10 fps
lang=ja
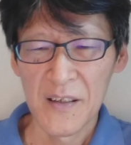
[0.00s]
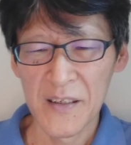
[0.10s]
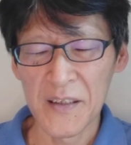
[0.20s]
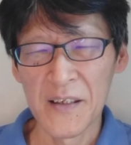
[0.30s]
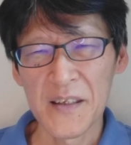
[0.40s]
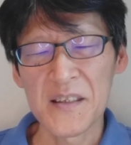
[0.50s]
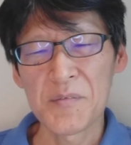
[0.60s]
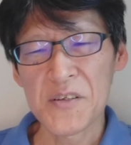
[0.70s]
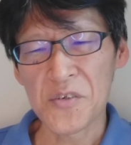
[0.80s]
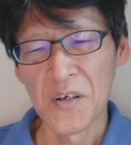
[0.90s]
いや、言って
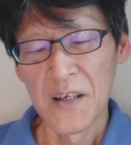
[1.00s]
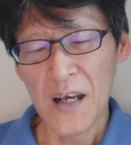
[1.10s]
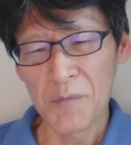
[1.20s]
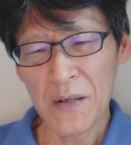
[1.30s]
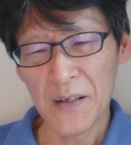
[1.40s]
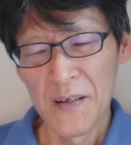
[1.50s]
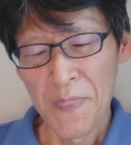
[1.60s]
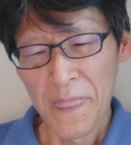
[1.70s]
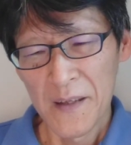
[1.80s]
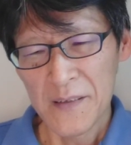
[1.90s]
ますよ。あんま、
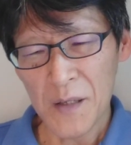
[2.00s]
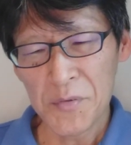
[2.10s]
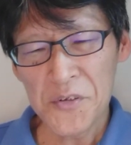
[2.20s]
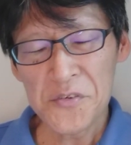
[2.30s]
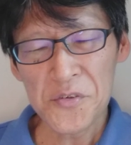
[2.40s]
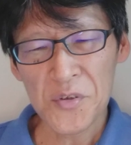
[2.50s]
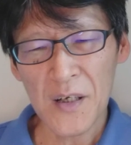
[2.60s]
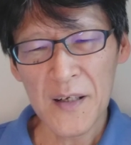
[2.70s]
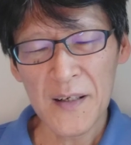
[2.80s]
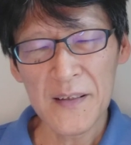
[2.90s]
WC と
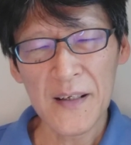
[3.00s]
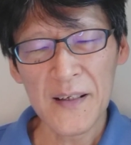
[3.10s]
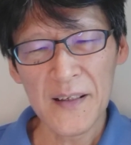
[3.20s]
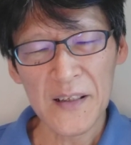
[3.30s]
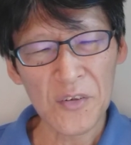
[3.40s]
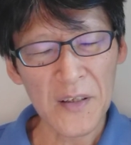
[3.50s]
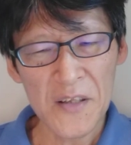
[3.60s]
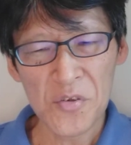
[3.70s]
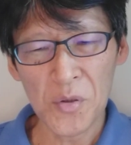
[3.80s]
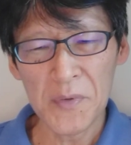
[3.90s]
かカナダ、カナダとかね、
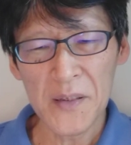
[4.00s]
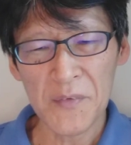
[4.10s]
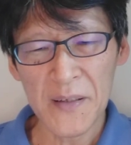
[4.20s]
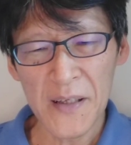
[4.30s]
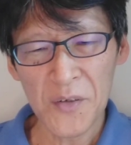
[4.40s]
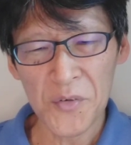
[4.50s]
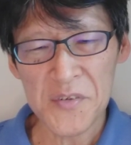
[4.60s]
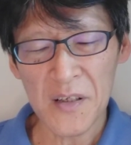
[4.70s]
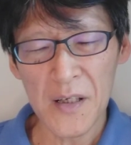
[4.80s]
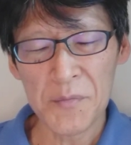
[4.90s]
そこまではね、この
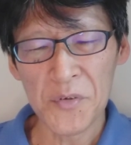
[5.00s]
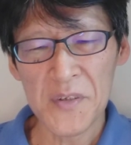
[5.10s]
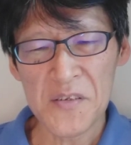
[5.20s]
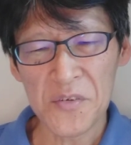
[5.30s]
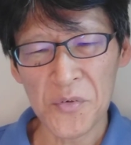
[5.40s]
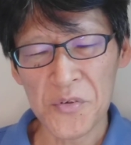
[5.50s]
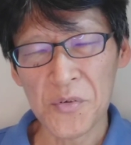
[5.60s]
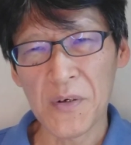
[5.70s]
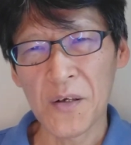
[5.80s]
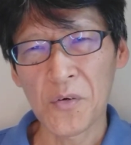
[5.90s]
社会部のデスクの
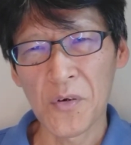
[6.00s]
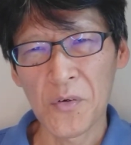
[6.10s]
人は、